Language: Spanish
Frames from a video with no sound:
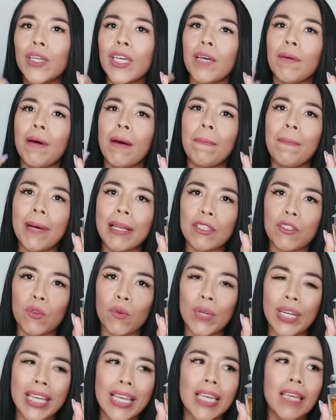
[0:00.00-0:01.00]
lleva
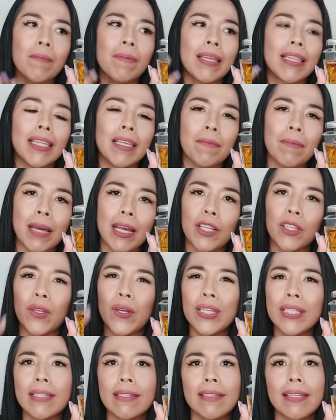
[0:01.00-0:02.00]
pachulí, vetiver,
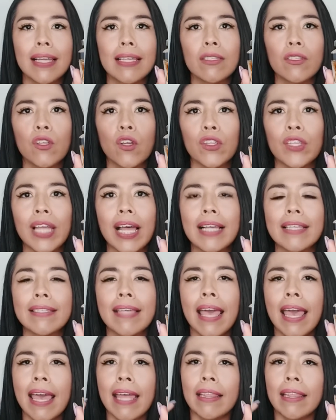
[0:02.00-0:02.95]
todas estas notas